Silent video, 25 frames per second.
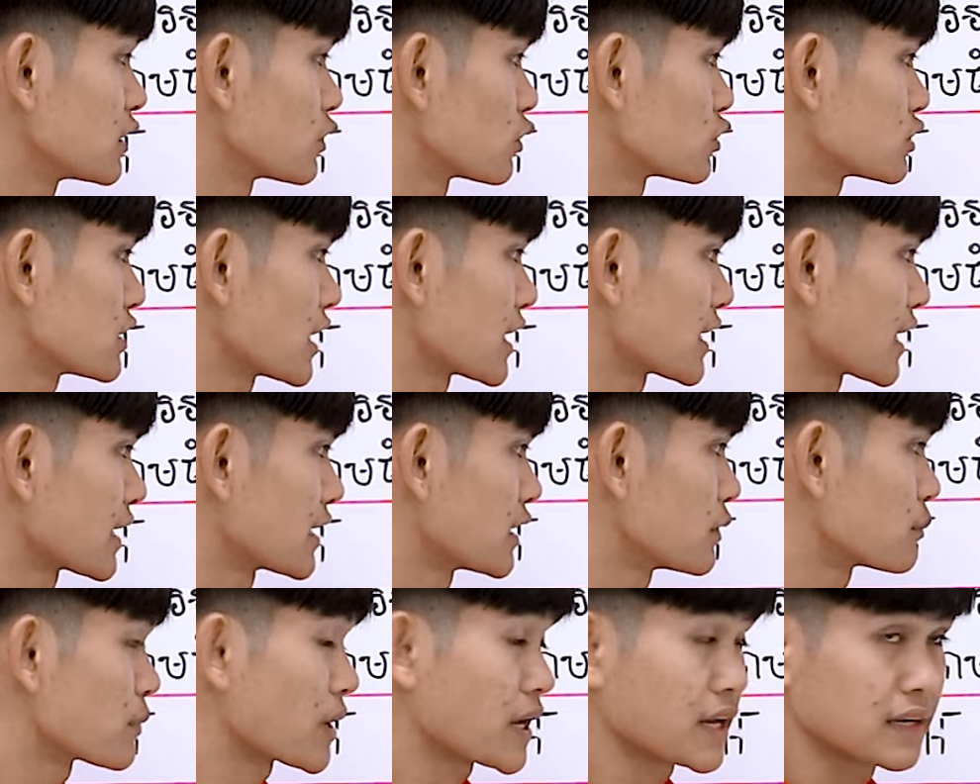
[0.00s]
hydroxan
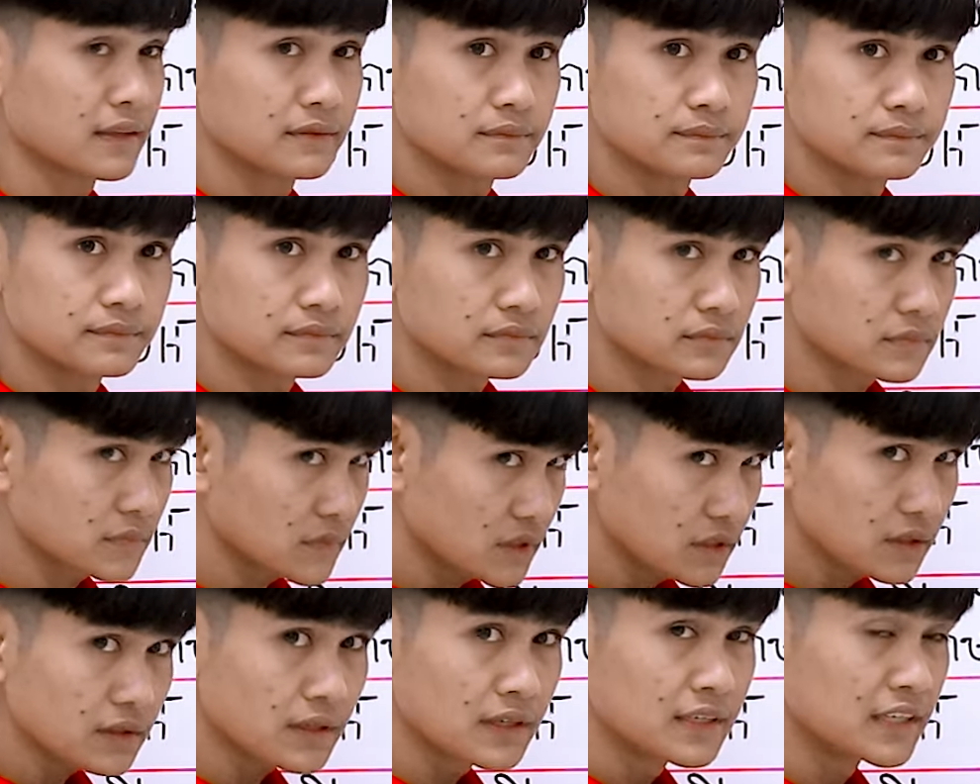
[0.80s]
hàng này mà
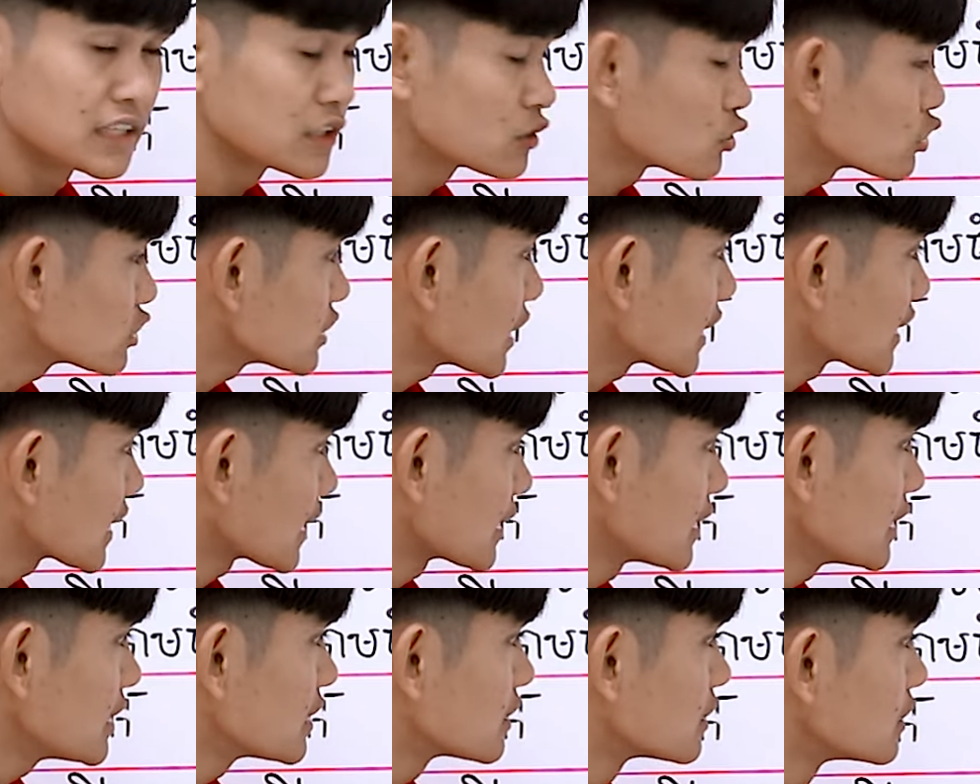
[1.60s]
hydroxan
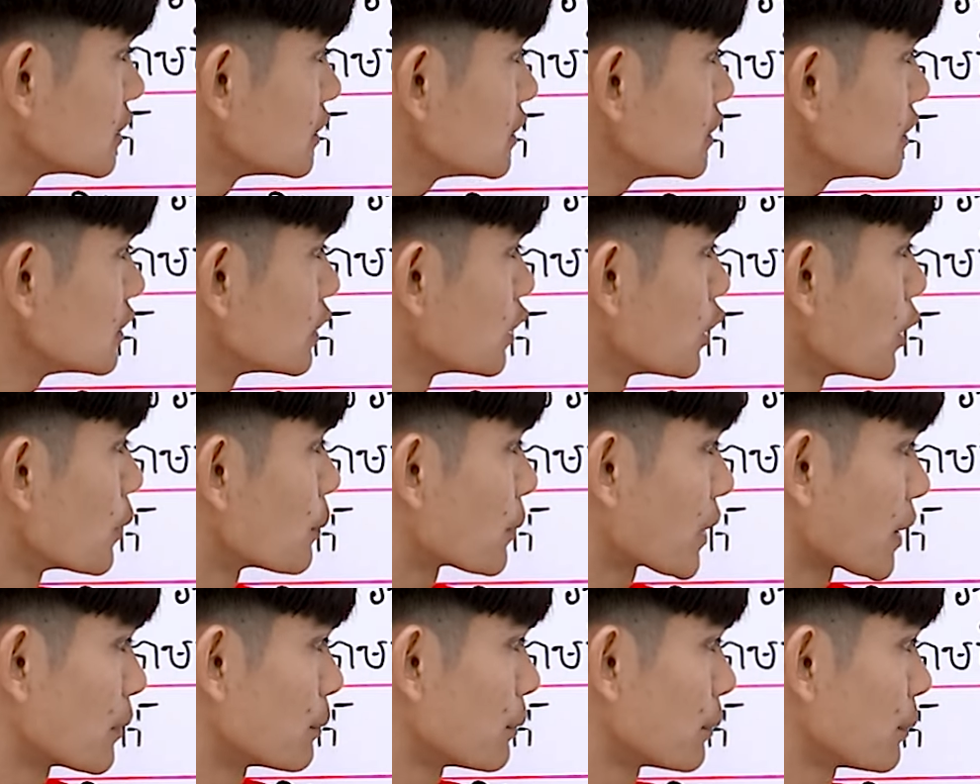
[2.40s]
hàng này cứ
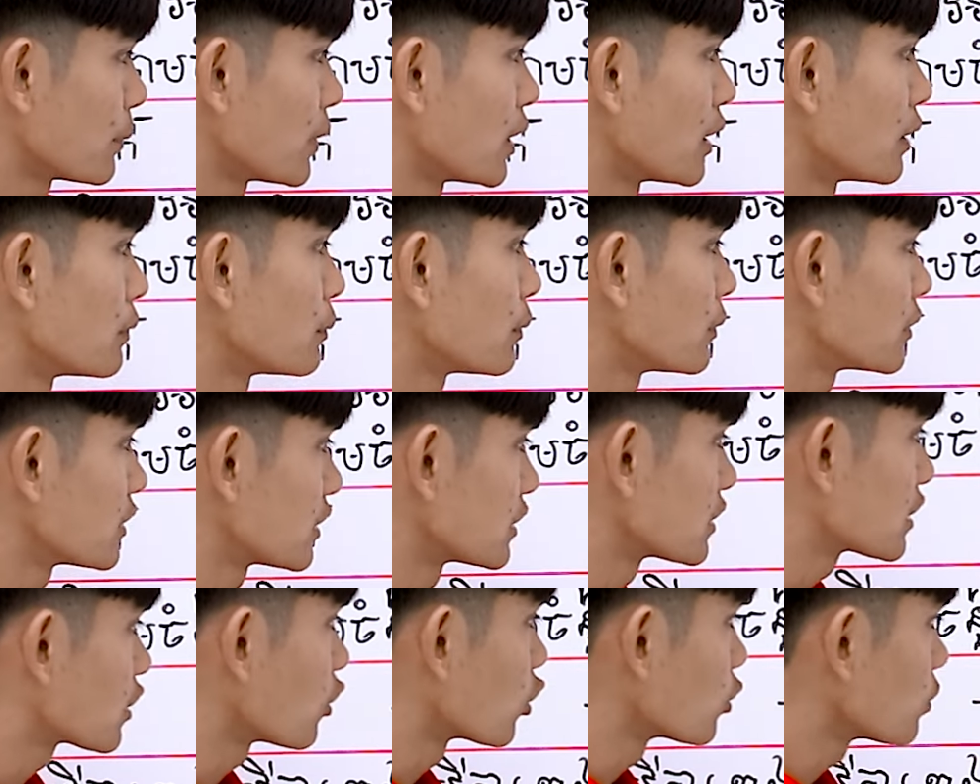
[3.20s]
làm
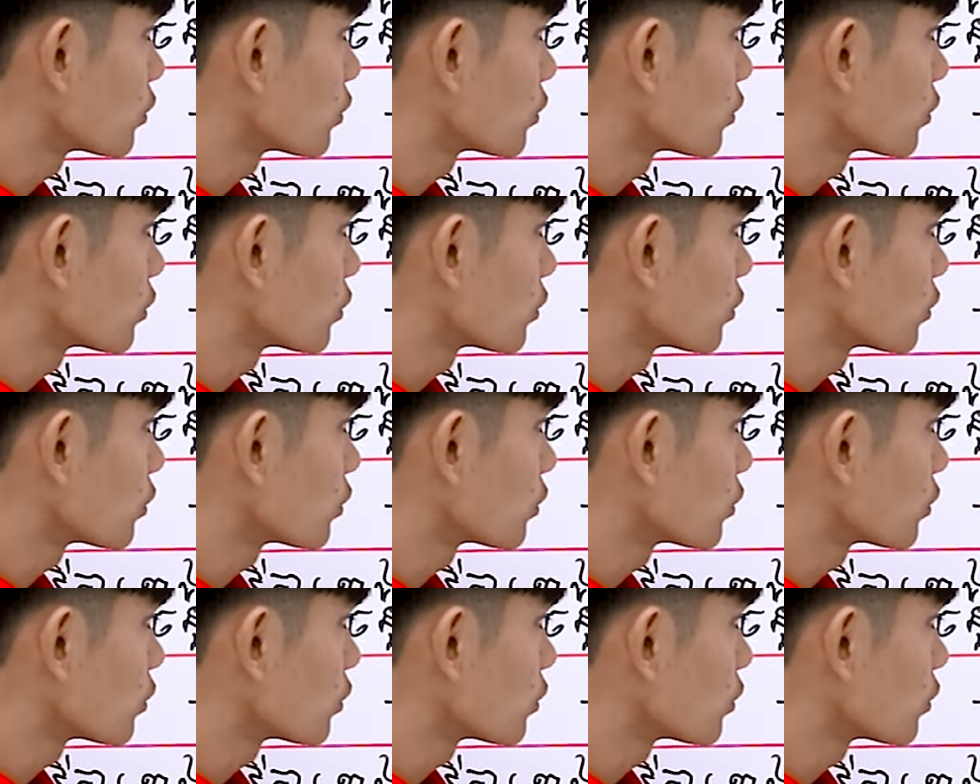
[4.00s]
dương